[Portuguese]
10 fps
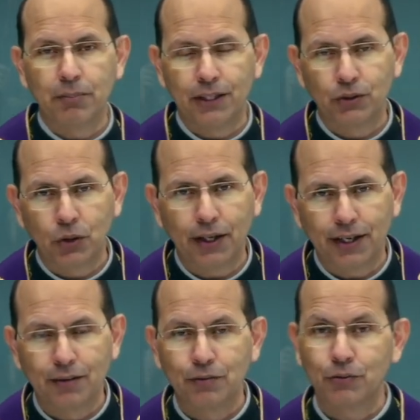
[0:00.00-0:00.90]

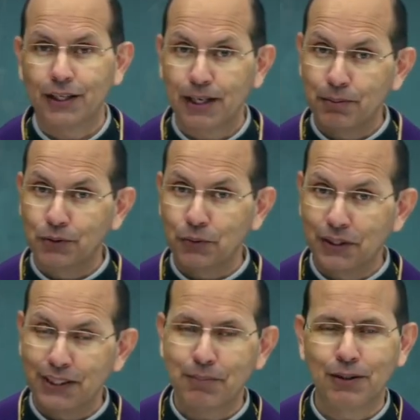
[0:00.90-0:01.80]
meritória foi aquela pessoa
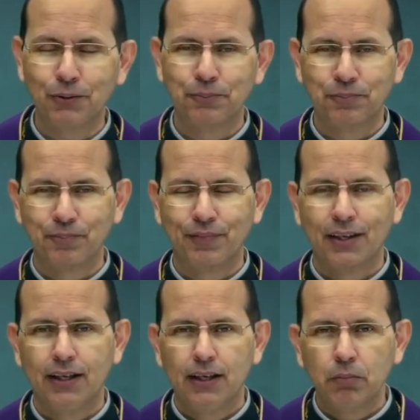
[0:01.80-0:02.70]
que trabalhou.
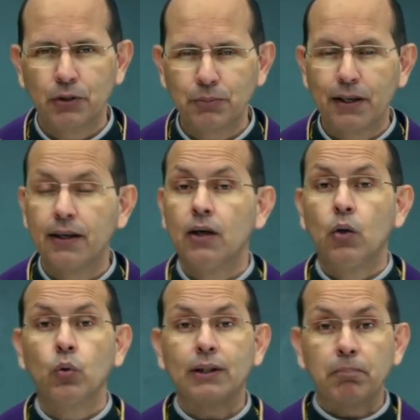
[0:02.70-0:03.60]
Pois bem,
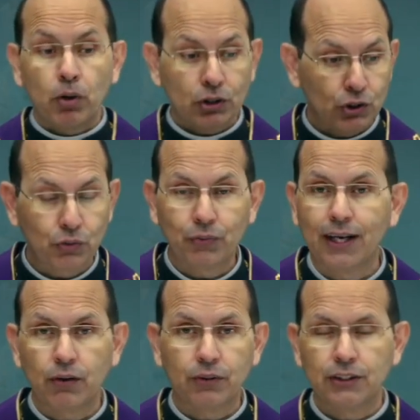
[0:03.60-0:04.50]
os apóstolos
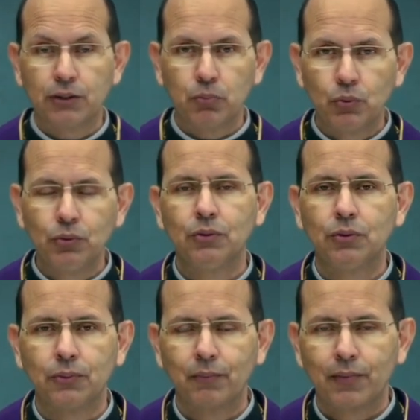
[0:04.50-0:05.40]
ficaram neste
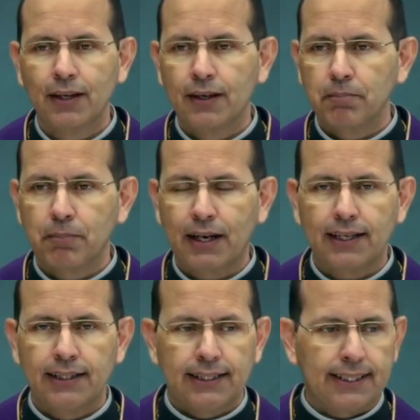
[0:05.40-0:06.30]
mundo
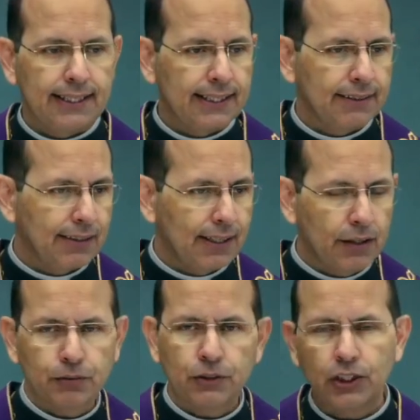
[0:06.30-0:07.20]
para é,
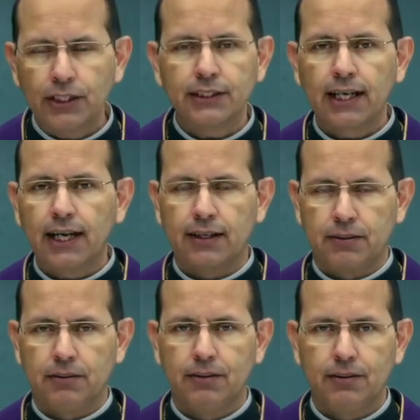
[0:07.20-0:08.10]

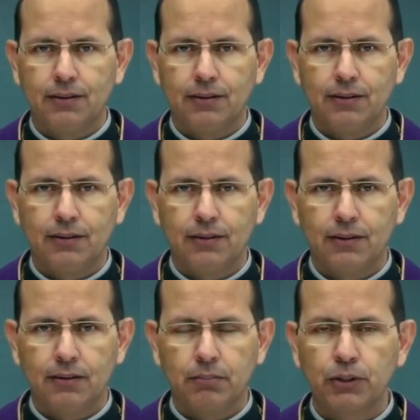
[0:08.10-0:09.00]
evangelizar,
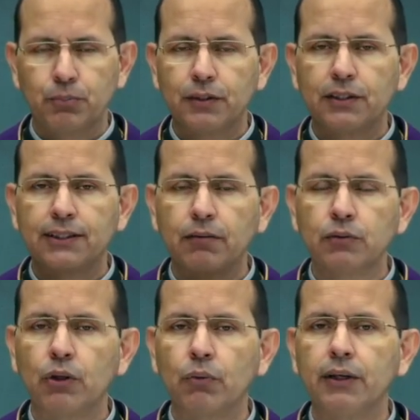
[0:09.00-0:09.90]
mas
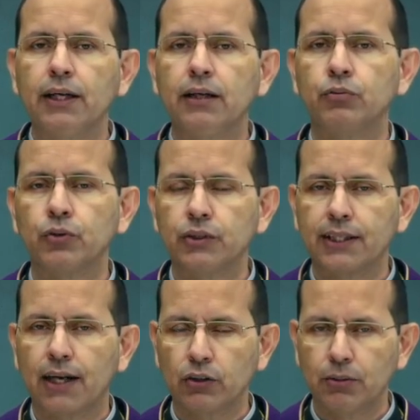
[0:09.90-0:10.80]
precisavam de alguém que
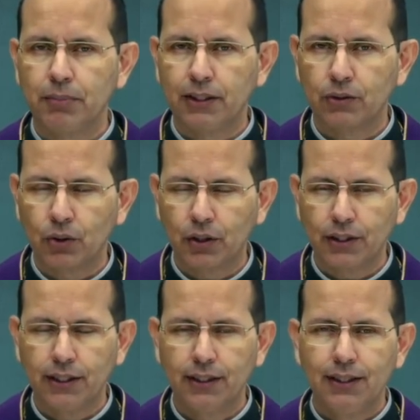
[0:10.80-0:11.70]
fosse causa
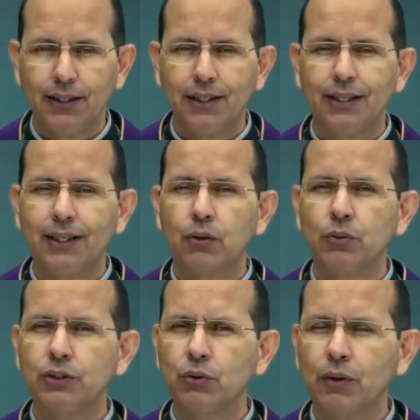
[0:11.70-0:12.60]
meritória e que
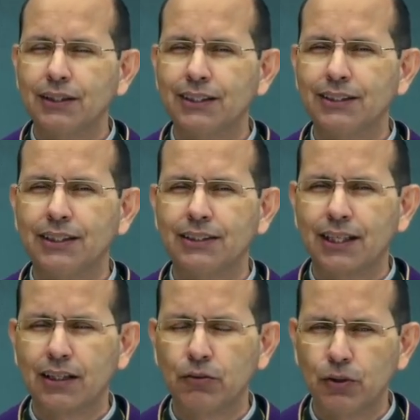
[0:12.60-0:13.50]
continuasse se
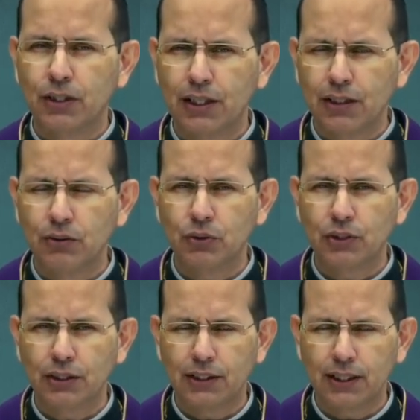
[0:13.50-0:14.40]
sacrificando,
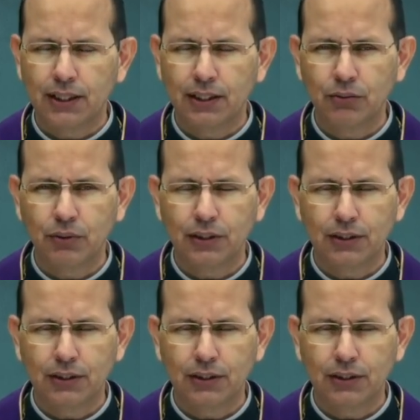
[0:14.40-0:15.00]
se entregando,